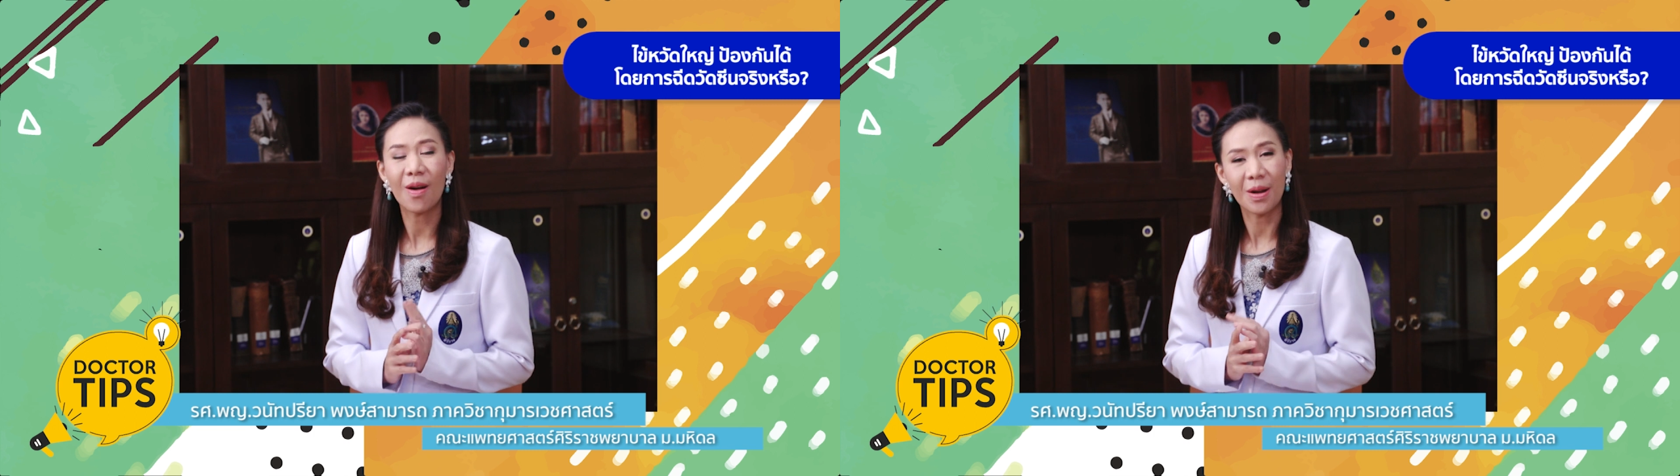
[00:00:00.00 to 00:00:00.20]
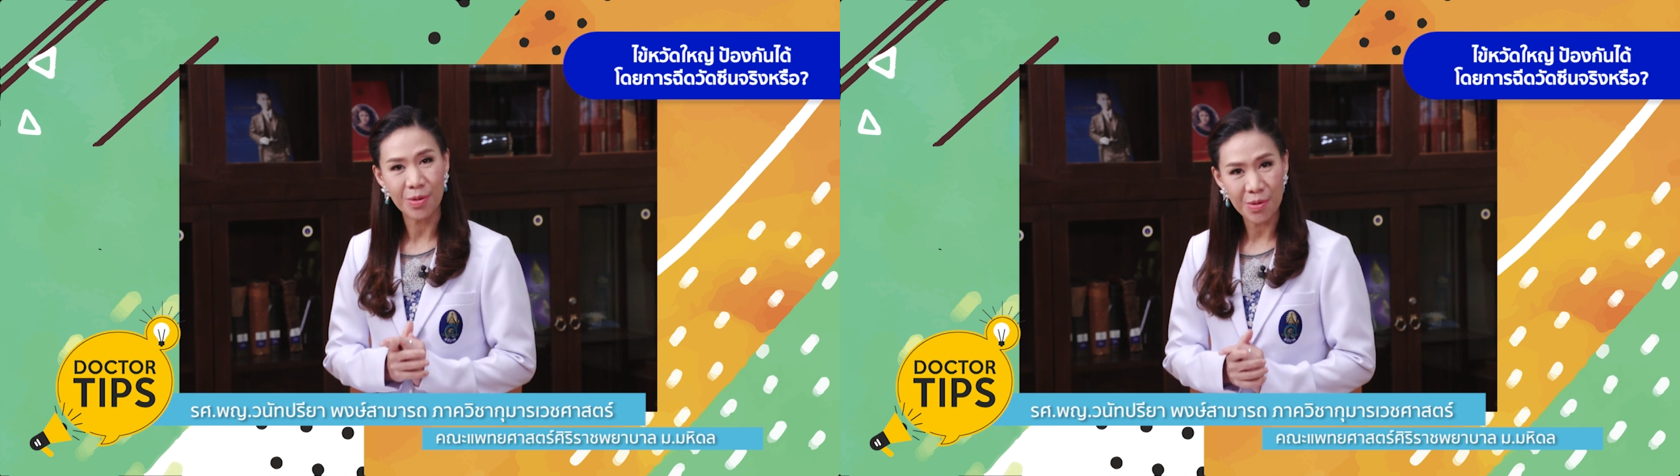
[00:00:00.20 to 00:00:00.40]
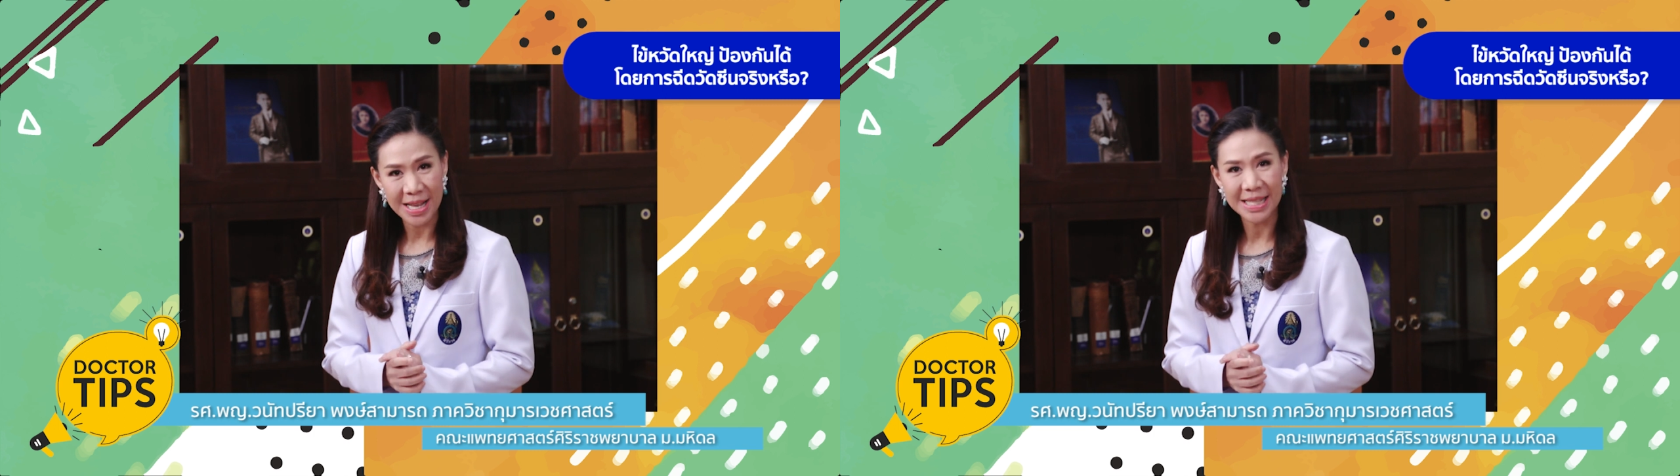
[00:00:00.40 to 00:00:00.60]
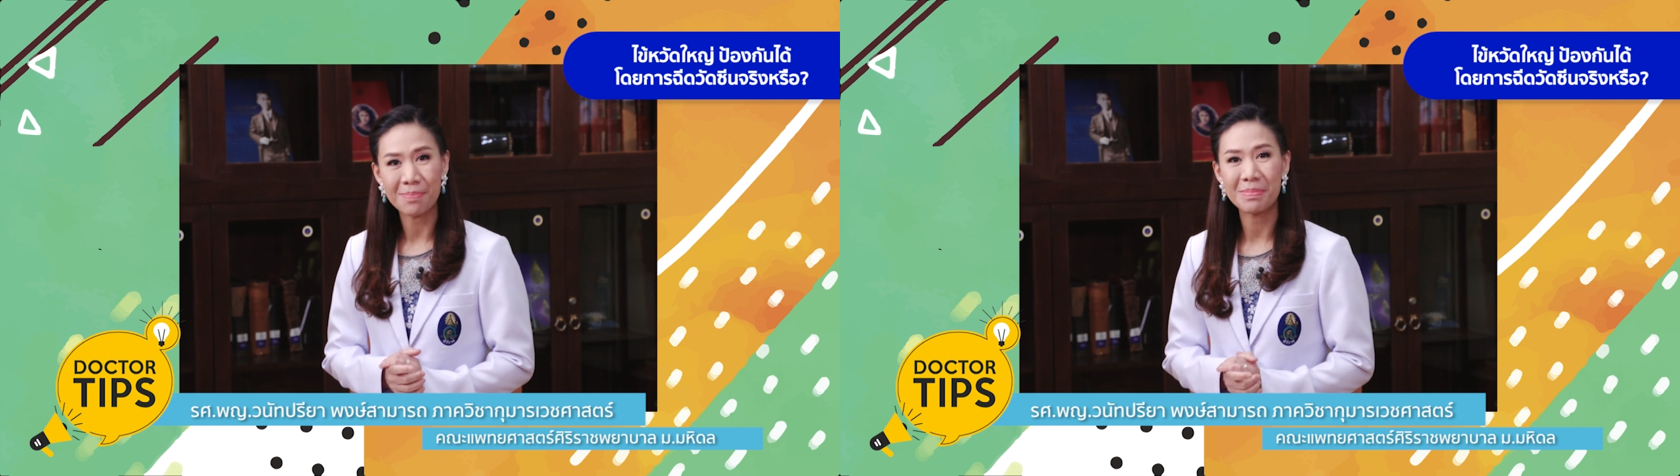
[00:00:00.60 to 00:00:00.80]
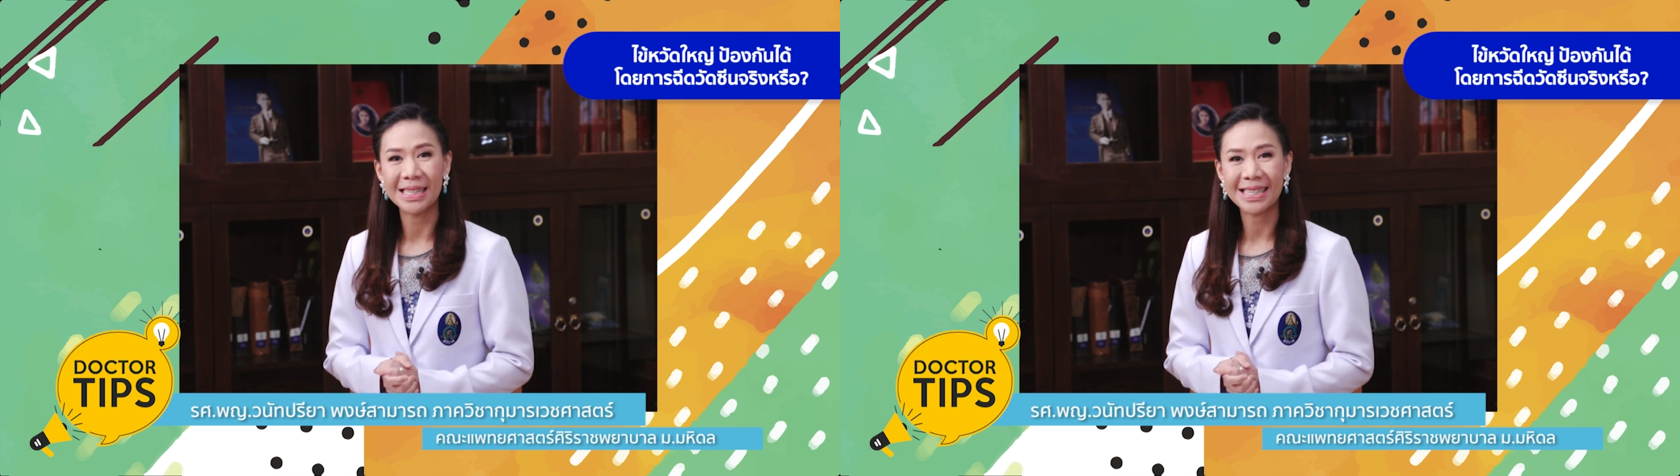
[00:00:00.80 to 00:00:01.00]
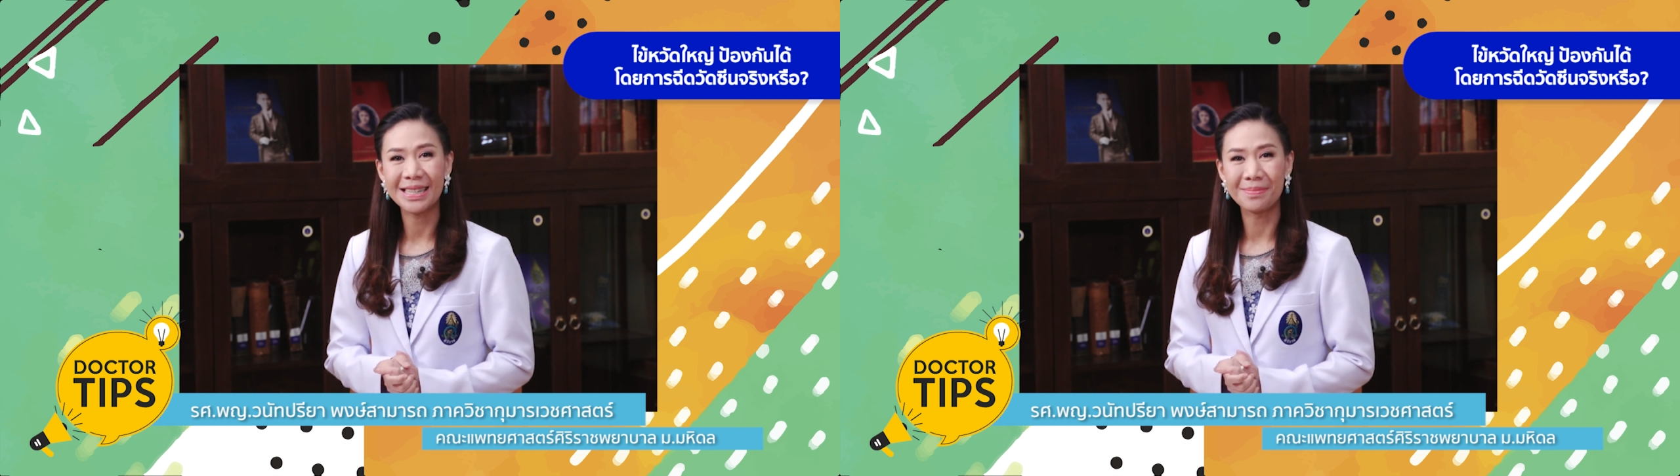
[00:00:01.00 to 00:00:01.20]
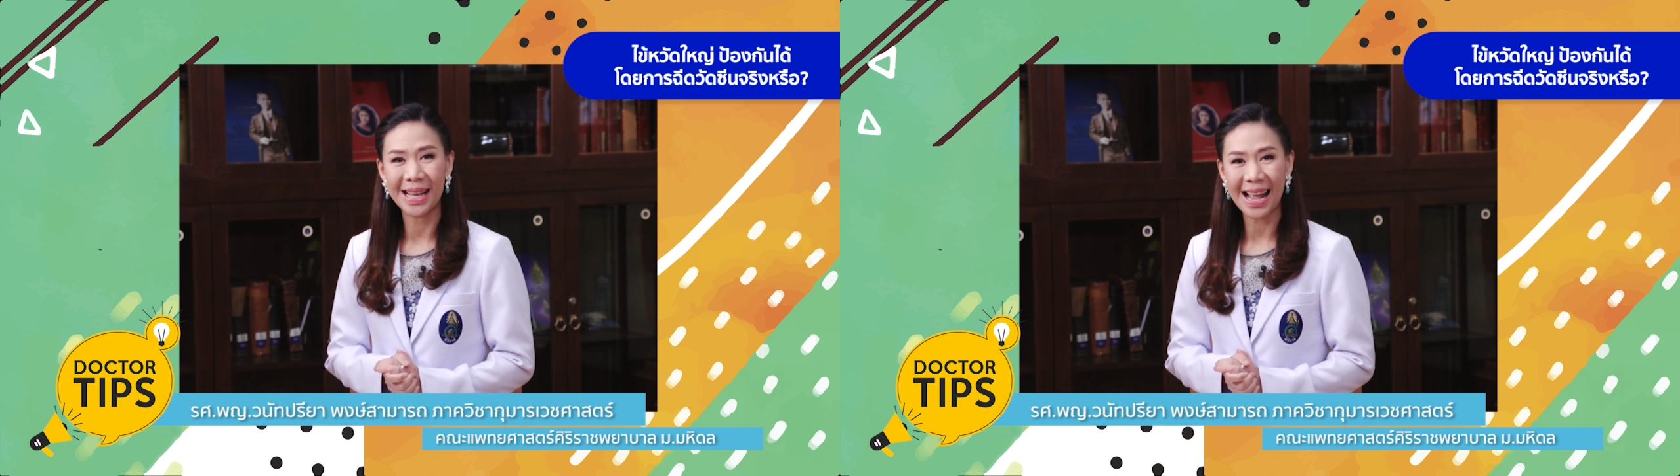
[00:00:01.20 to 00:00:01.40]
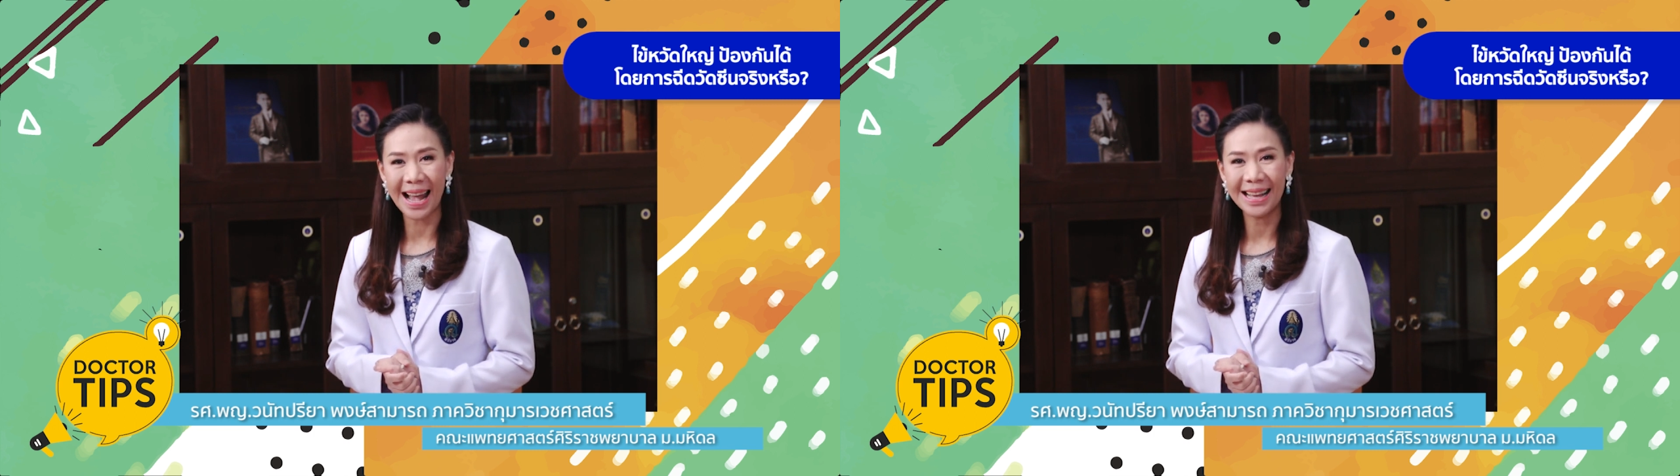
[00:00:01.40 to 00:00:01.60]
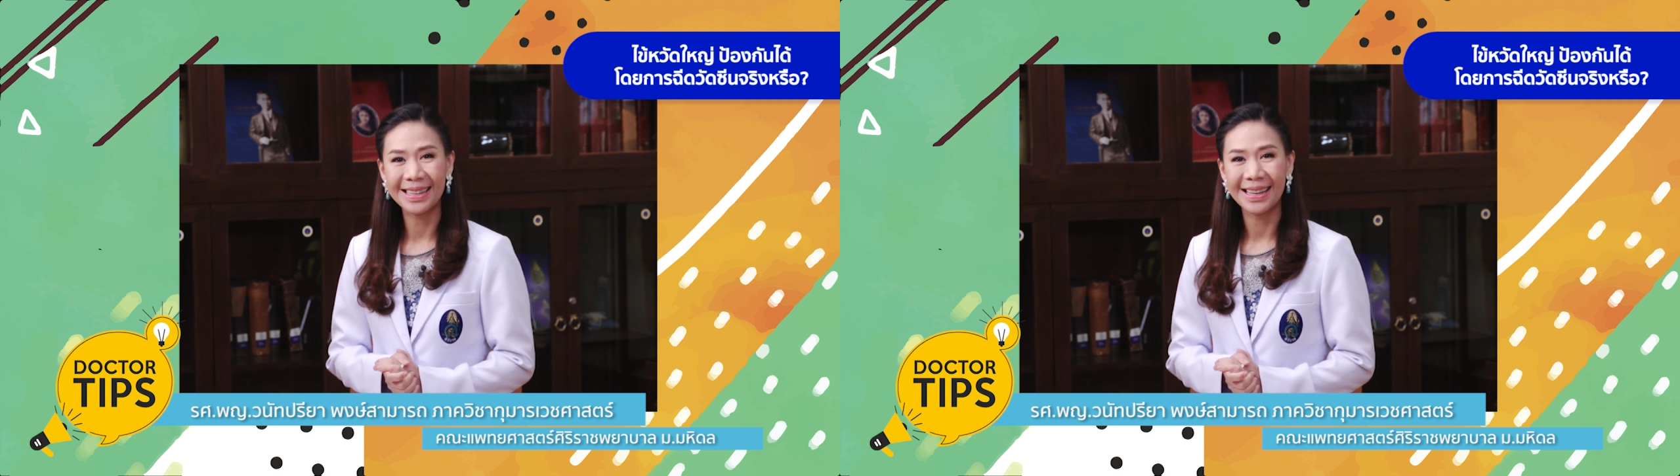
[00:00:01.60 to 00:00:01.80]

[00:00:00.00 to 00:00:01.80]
ก่อนโรงเรียนจะเปิดเทอมนะคะ